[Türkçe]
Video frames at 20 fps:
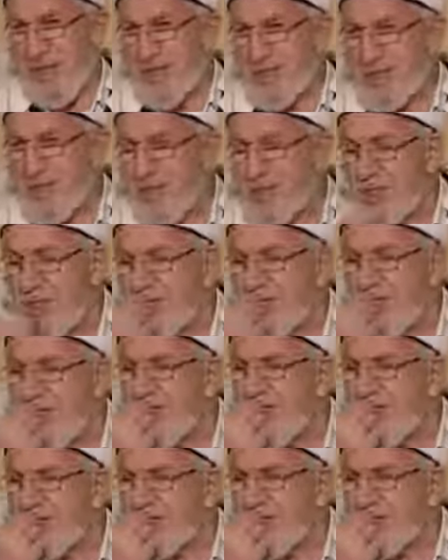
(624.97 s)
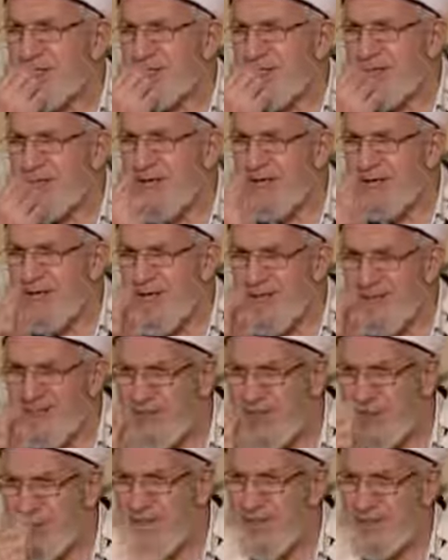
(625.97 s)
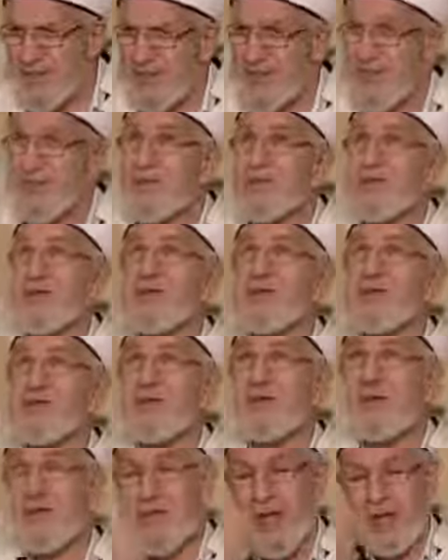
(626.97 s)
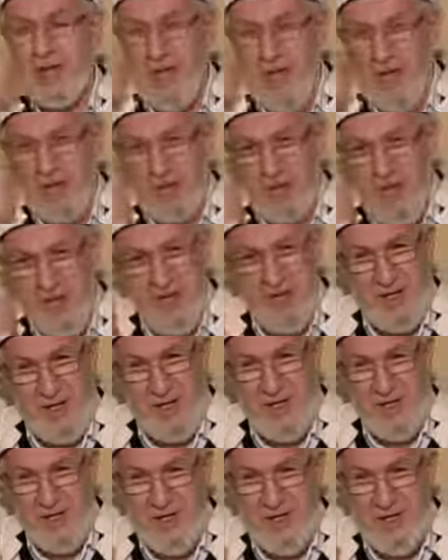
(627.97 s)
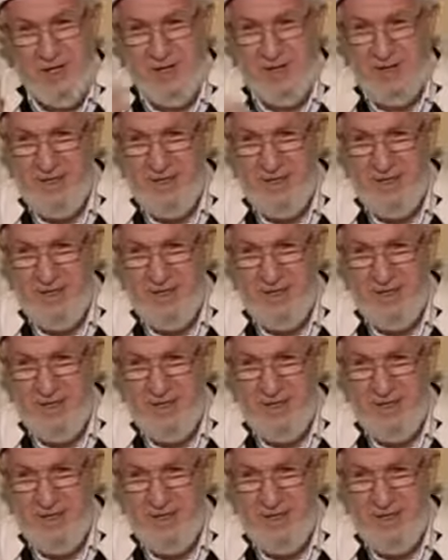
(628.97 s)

Çünkü insanın ağzından çıkanı yazıyorlar. Götürüyorlar arş alaya.